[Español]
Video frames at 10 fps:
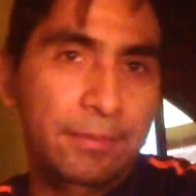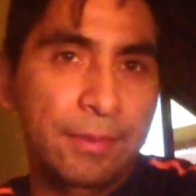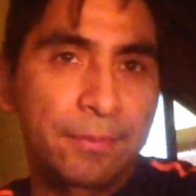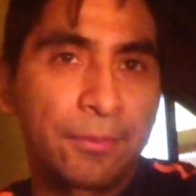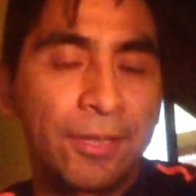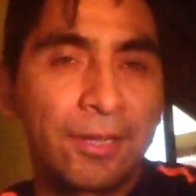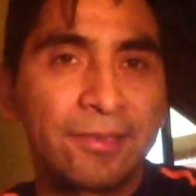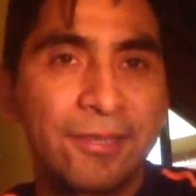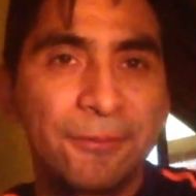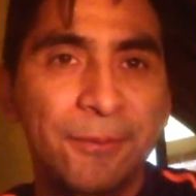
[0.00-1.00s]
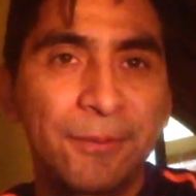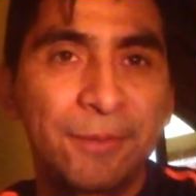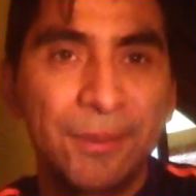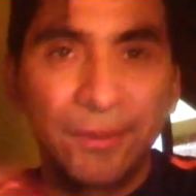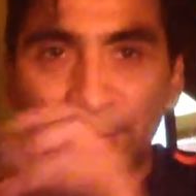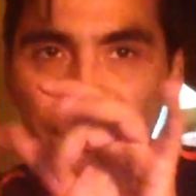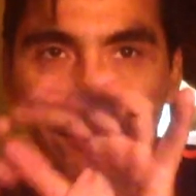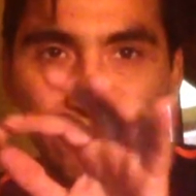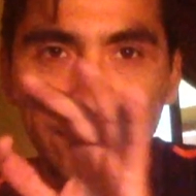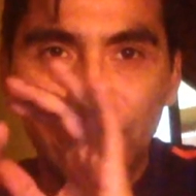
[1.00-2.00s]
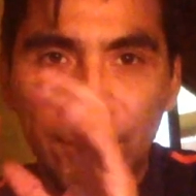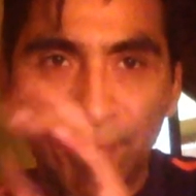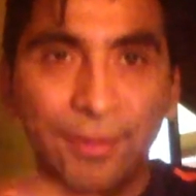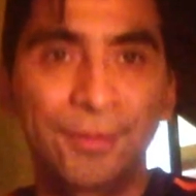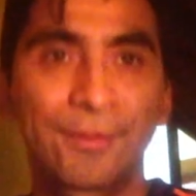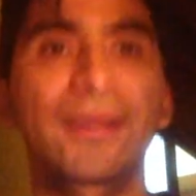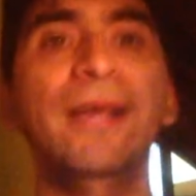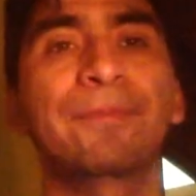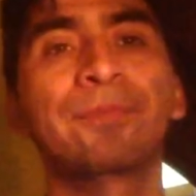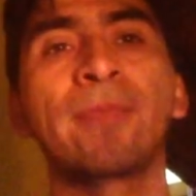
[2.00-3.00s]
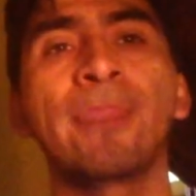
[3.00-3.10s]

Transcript: para poder escribirme a una notación ¿va?